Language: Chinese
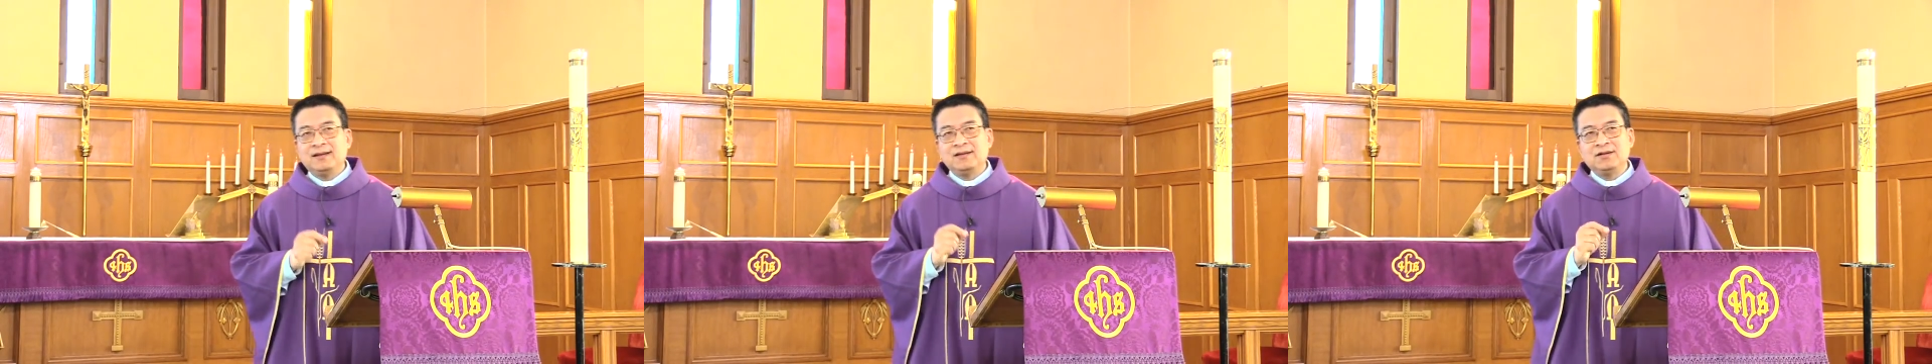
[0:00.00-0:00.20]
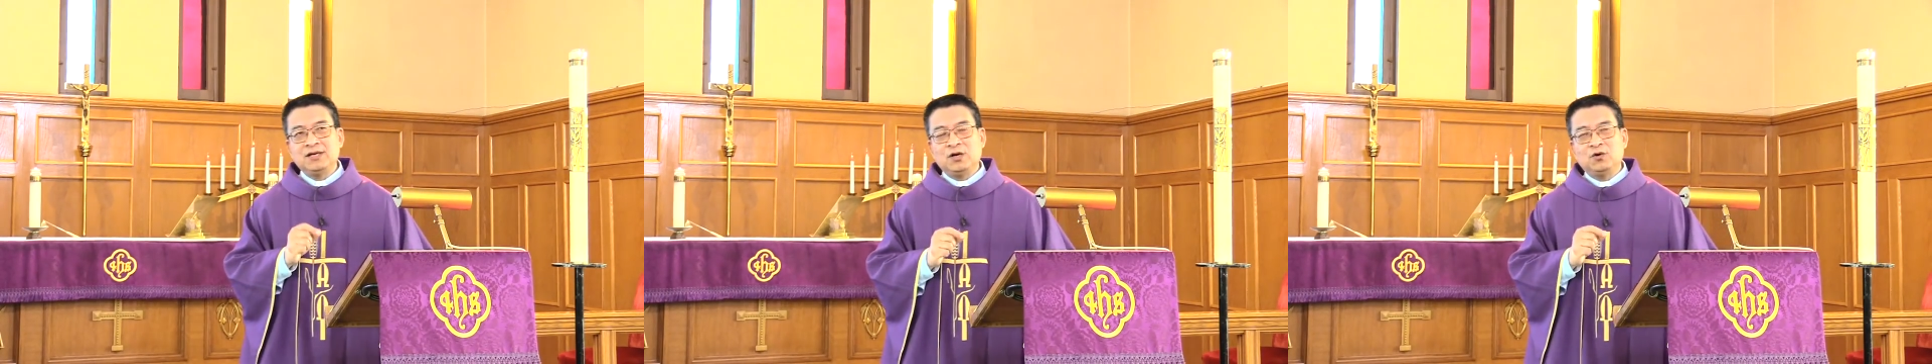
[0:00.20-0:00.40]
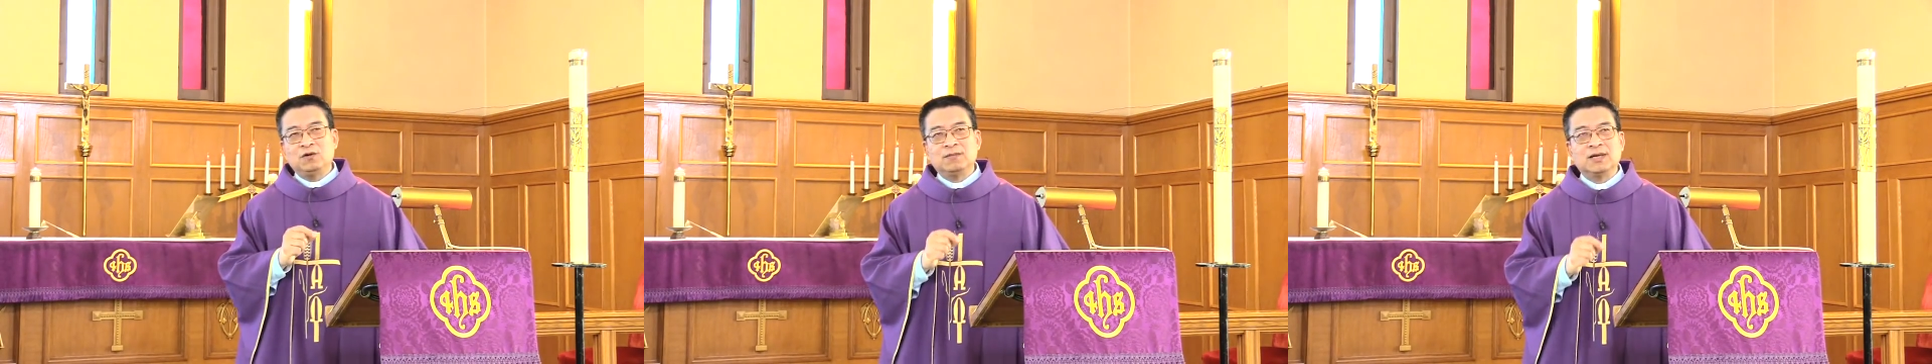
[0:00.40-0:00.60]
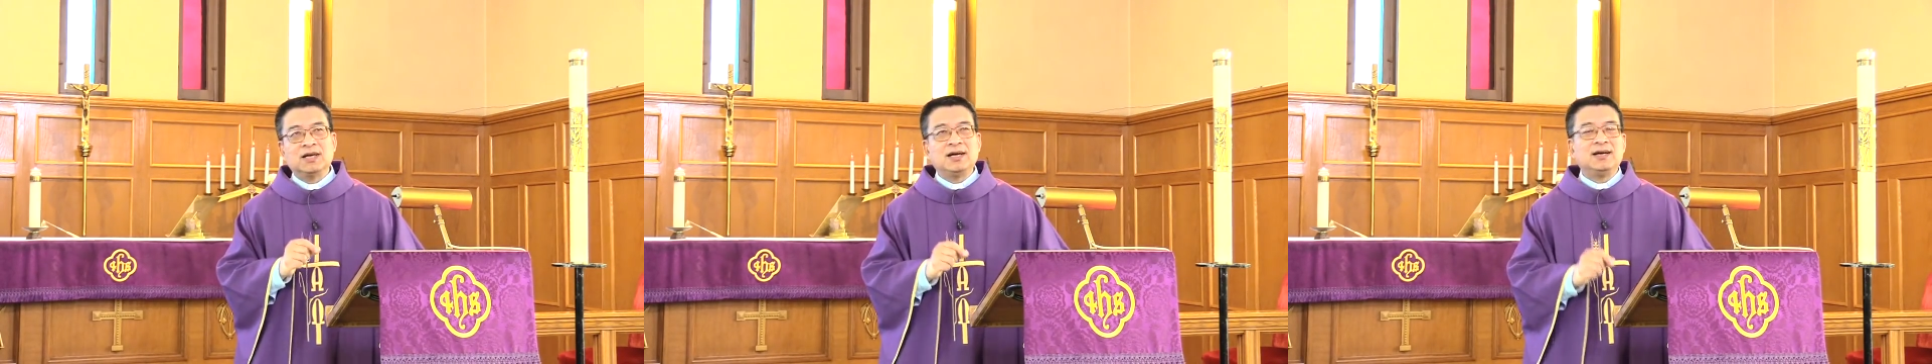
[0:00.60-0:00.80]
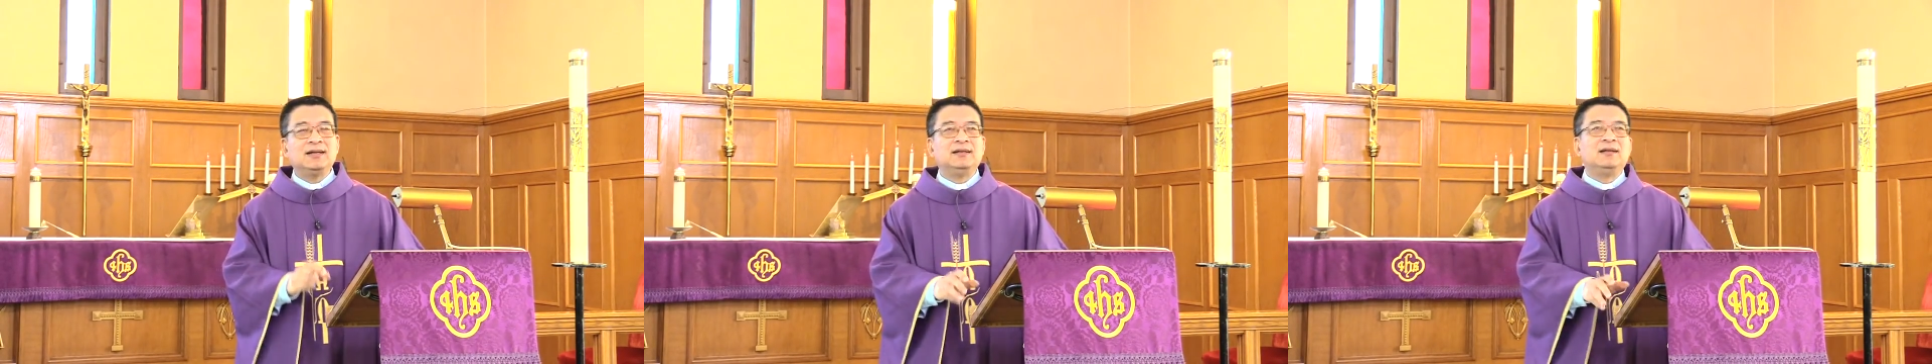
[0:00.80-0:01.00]
它就让我们
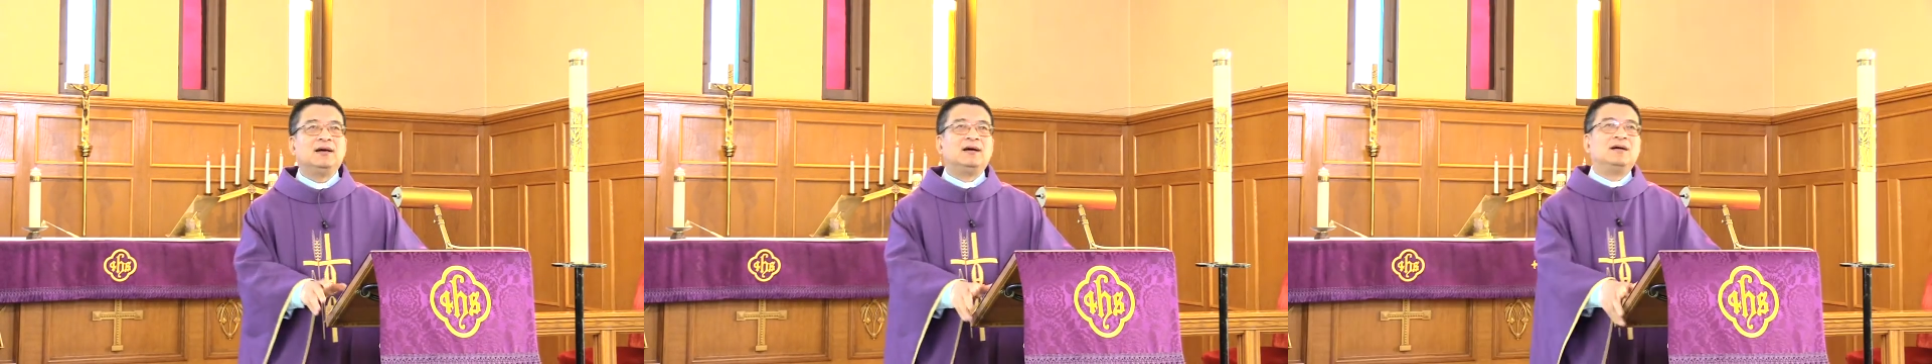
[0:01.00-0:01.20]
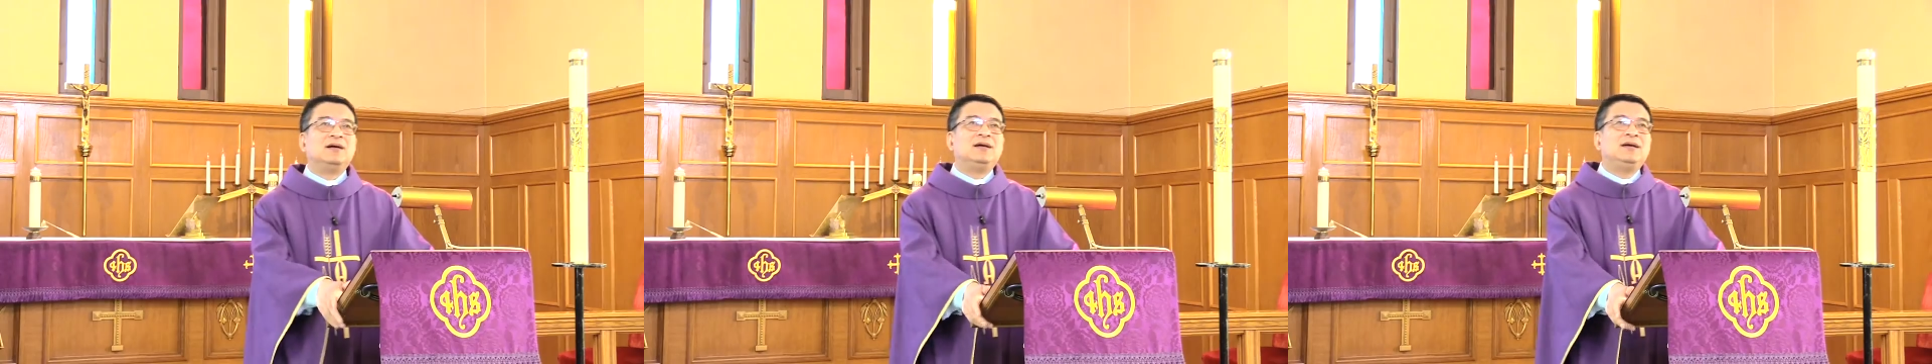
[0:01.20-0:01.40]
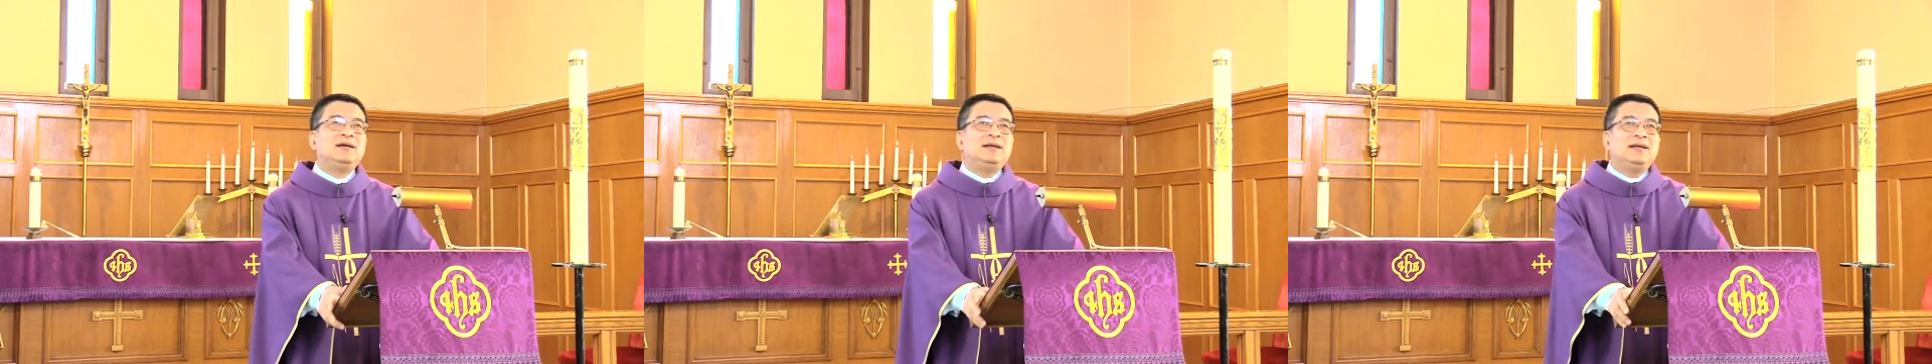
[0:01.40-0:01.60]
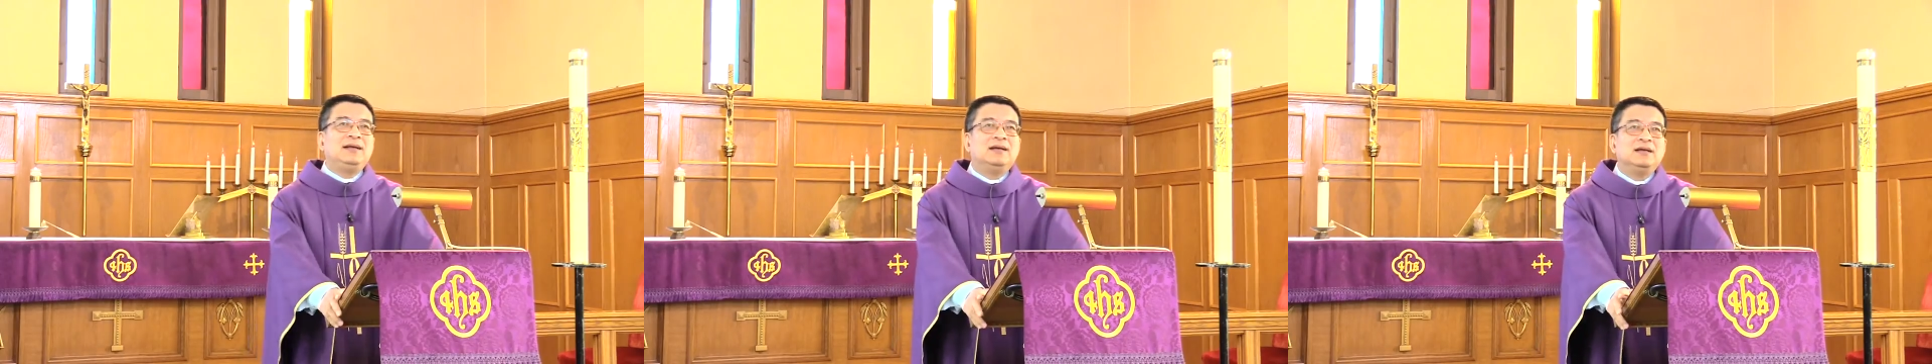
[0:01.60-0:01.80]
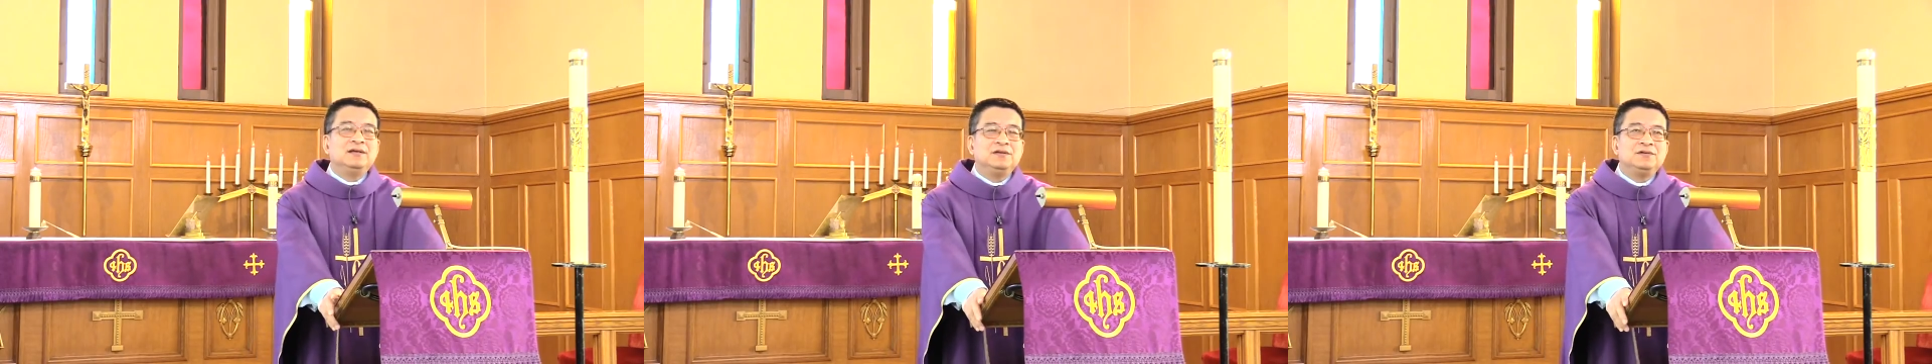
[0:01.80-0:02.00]
看到，
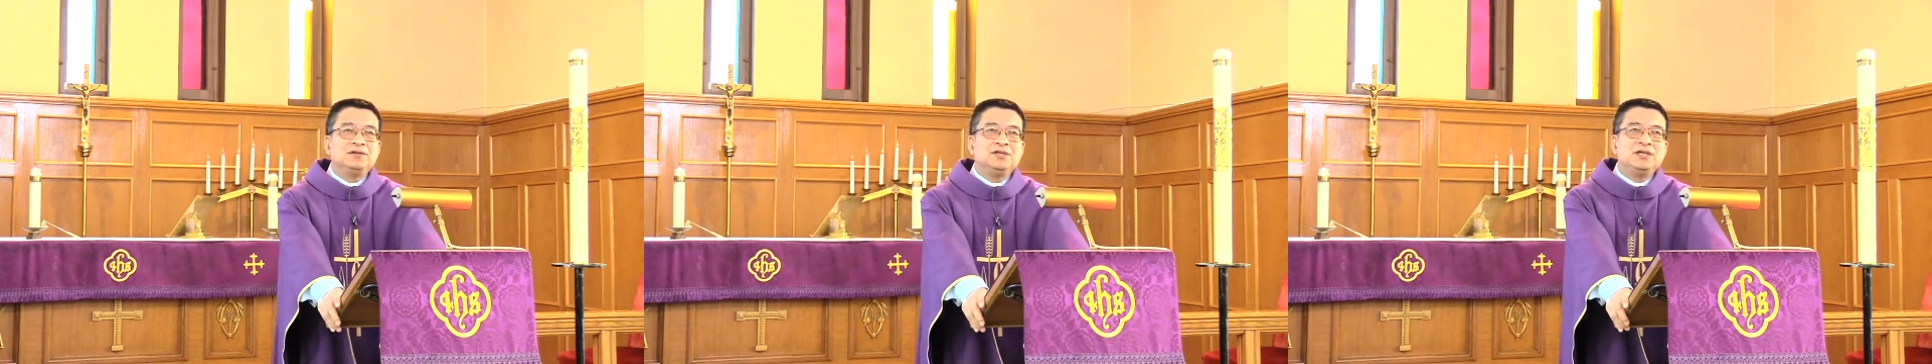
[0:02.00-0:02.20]
就